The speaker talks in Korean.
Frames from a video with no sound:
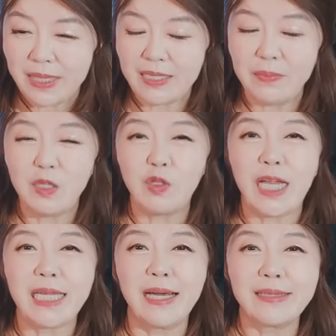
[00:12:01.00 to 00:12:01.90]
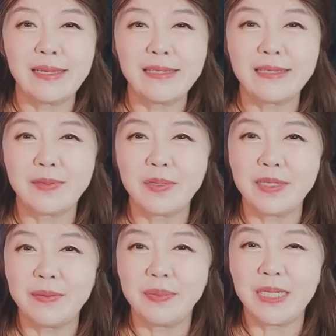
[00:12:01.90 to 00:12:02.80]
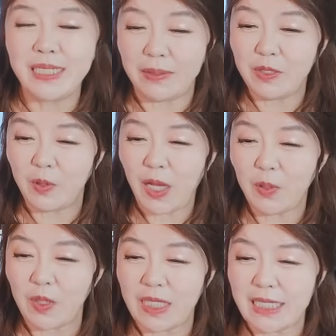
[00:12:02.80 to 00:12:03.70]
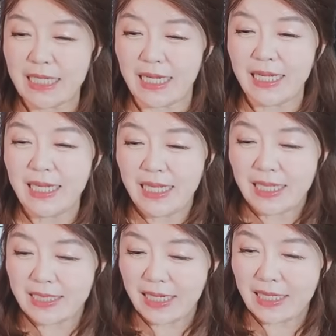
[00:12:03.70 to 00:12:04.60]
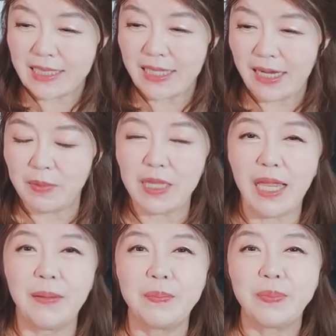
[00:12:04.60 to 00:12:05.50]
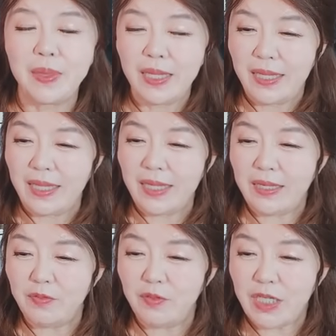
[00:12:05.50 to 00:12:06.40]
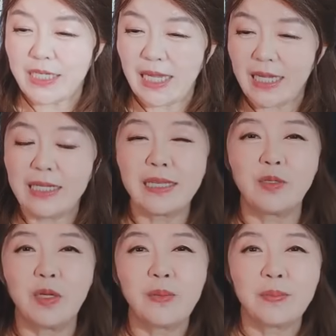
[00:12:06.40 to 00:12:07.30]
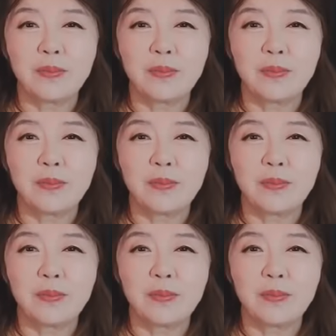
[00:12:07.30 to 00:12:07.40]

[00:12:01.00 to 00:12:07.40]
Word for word: 그래서 민주당이 어떤 식으로 트럼프를 잡으려고 하고 있는지 그 책을 쓴 사람인데 이분이 그 얘기 했었죠.